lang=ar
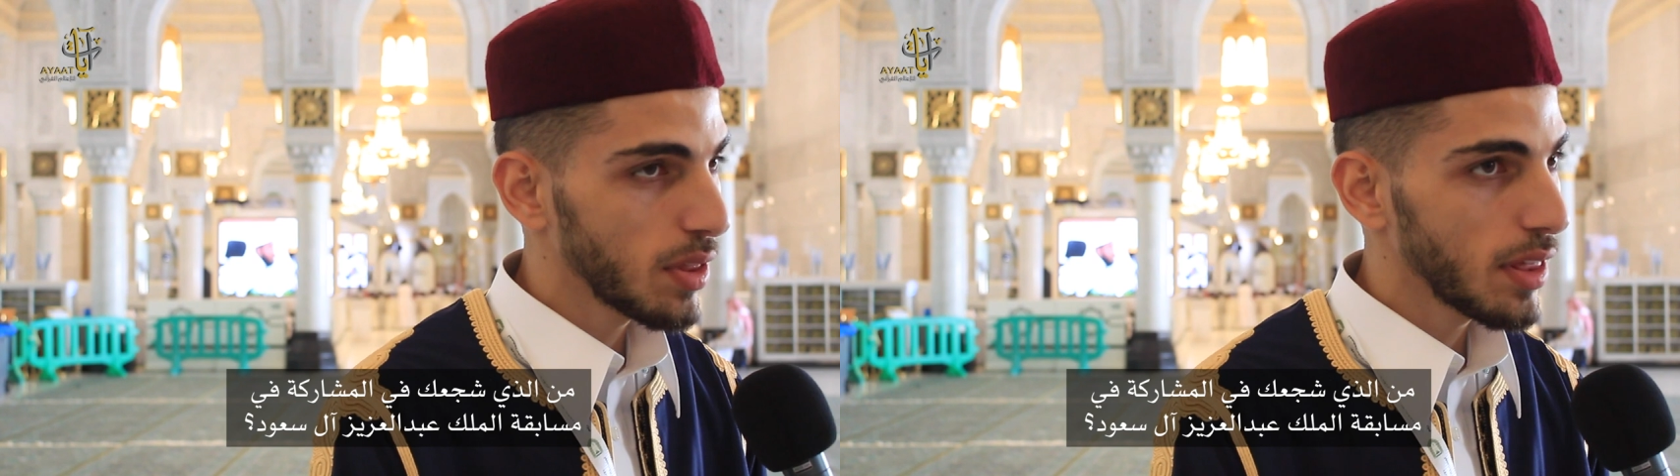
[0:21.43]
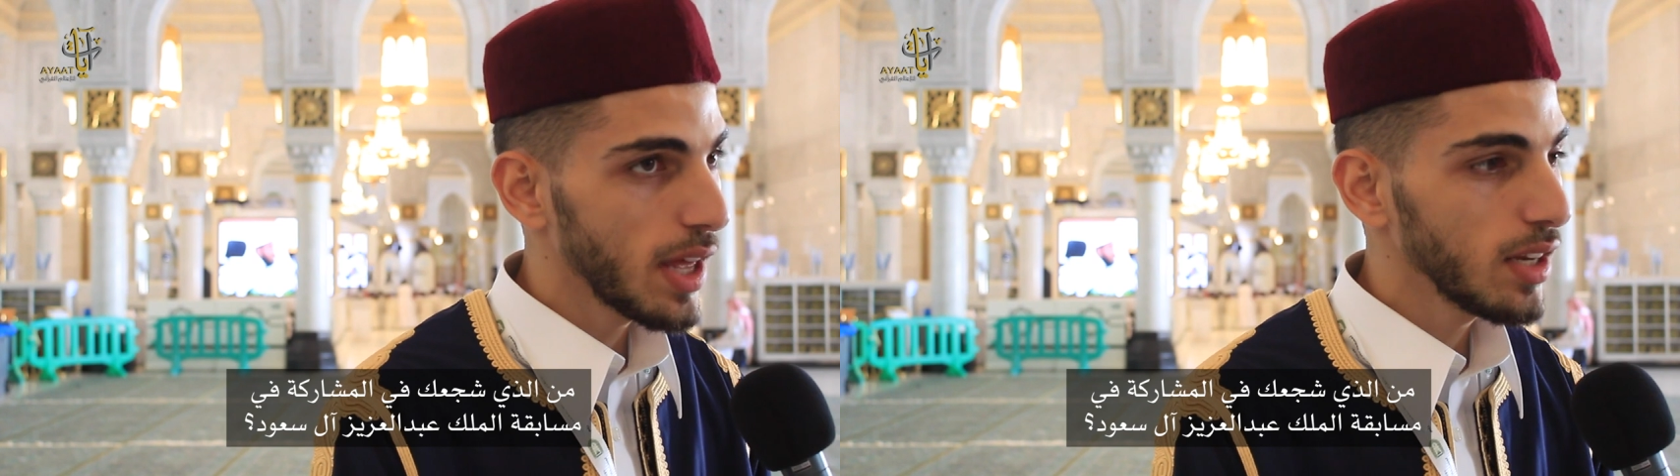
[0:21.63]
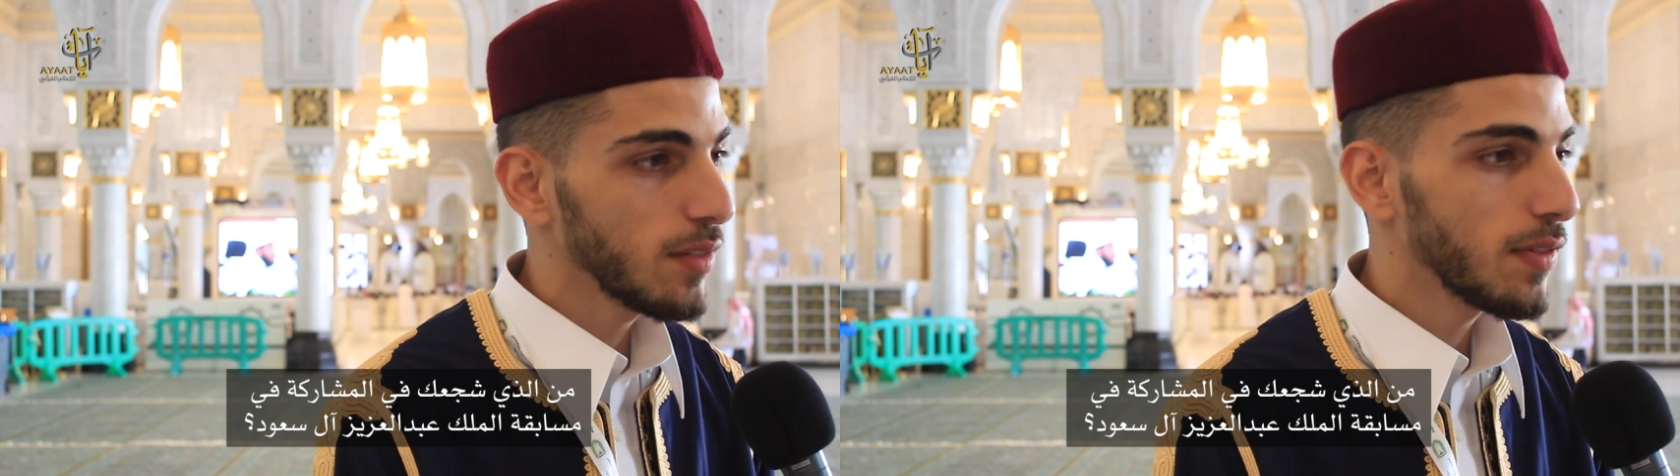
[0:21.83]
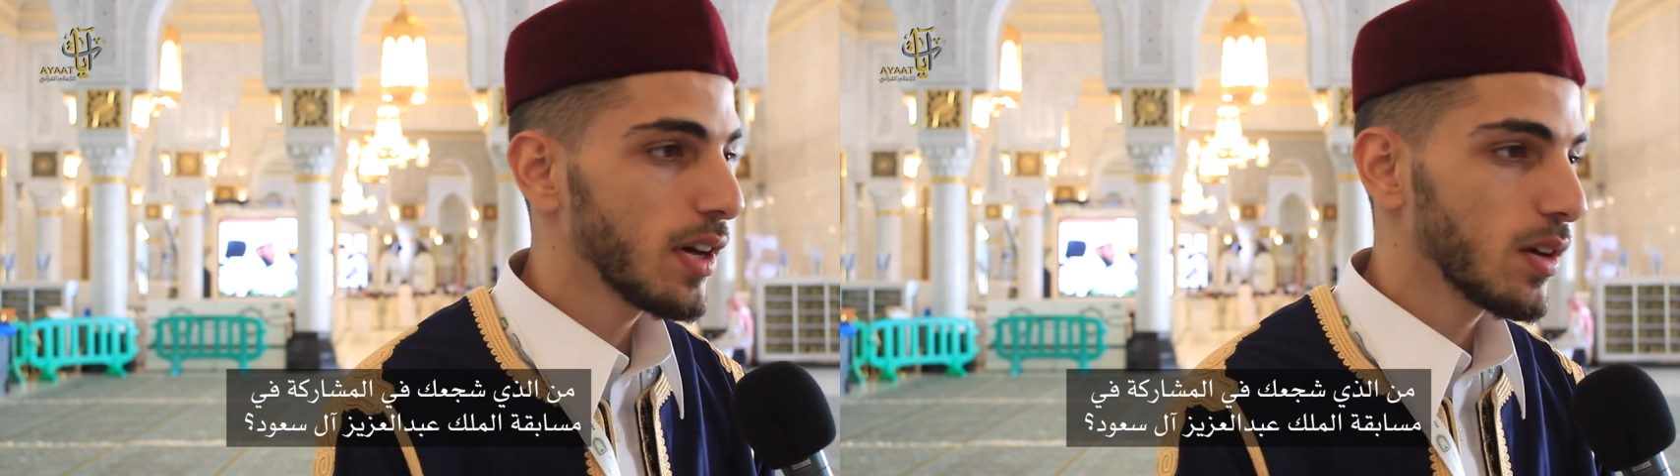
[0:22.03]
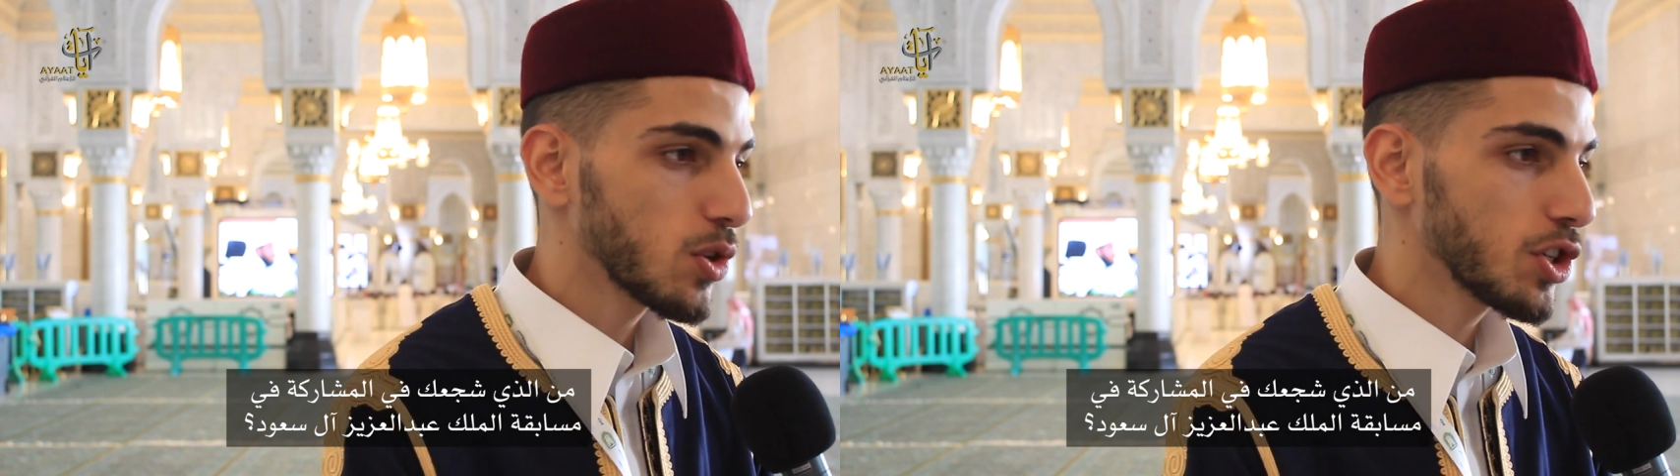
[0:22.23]
الثاني
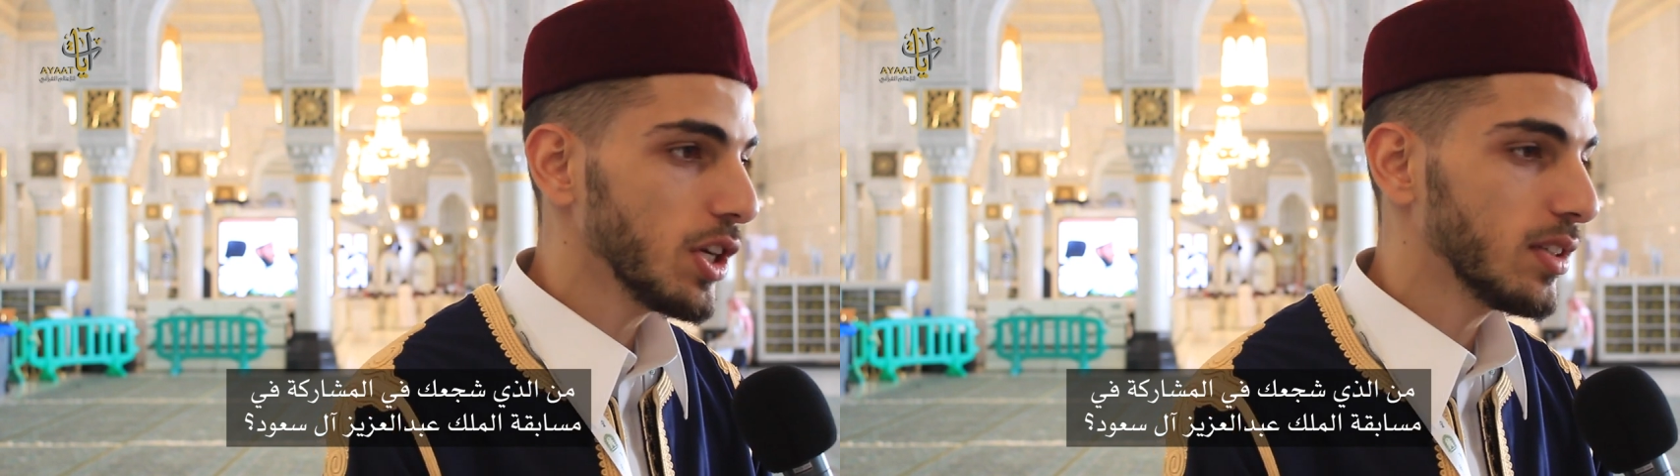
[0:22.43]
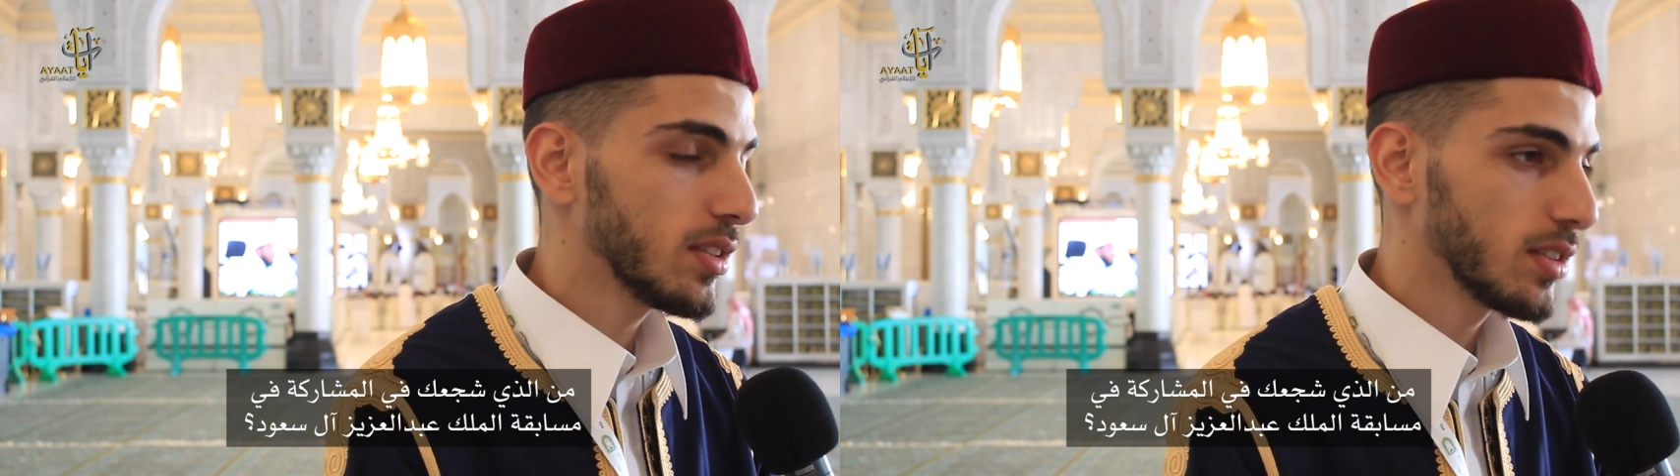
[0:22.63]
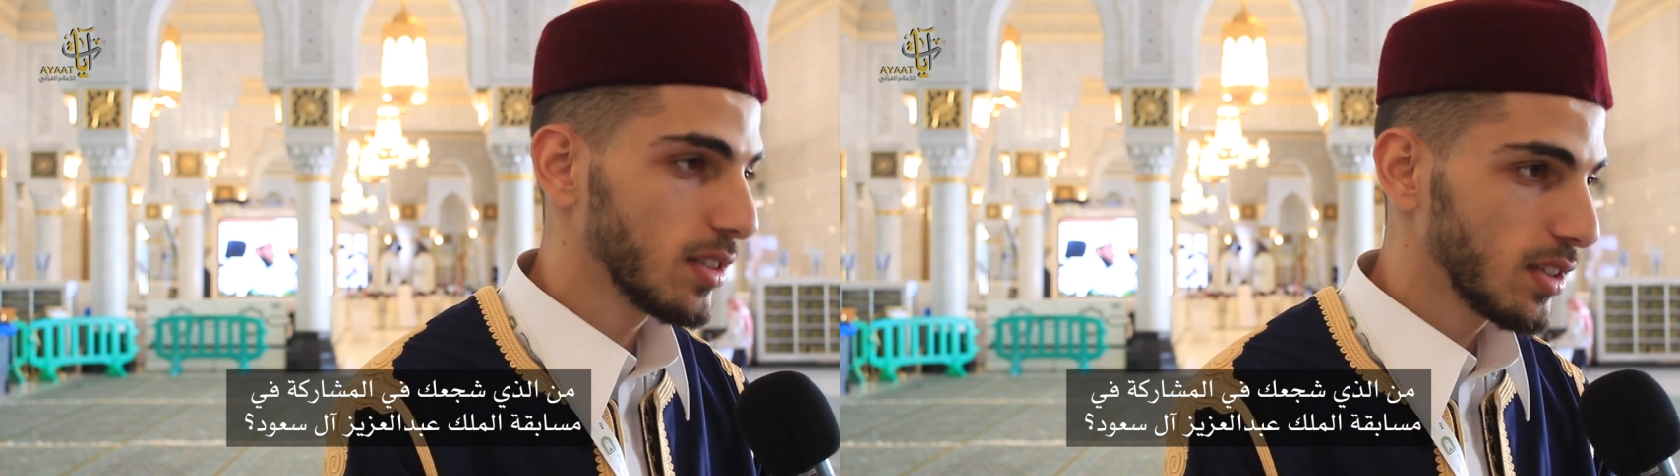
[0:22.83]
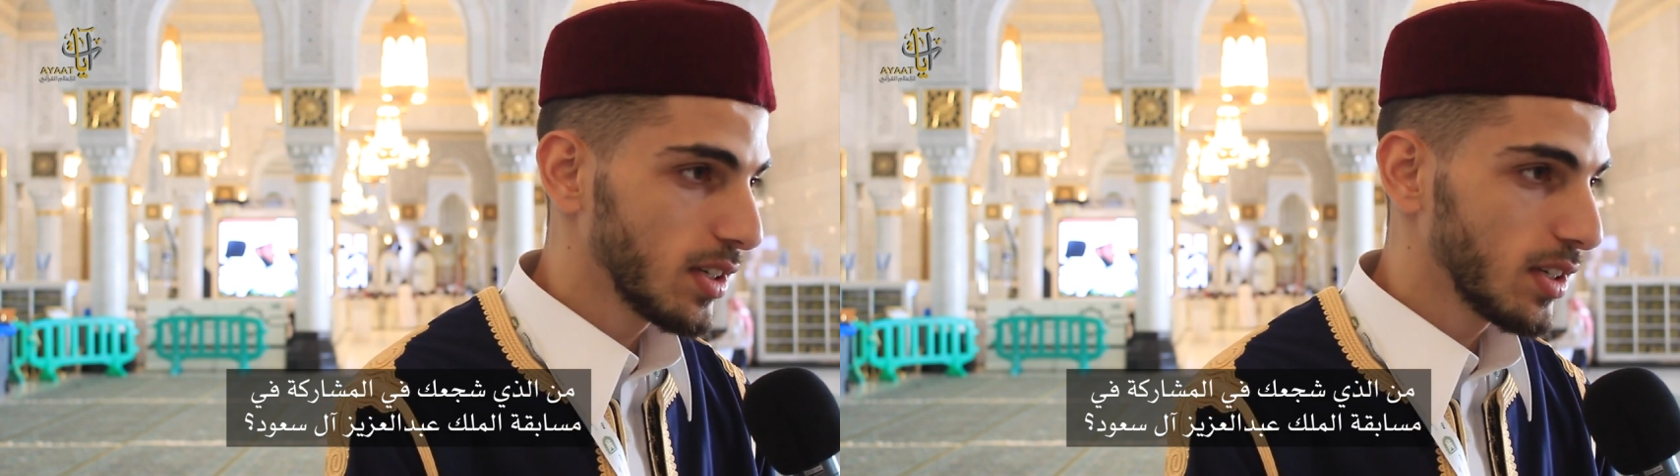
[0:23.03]
فرشحت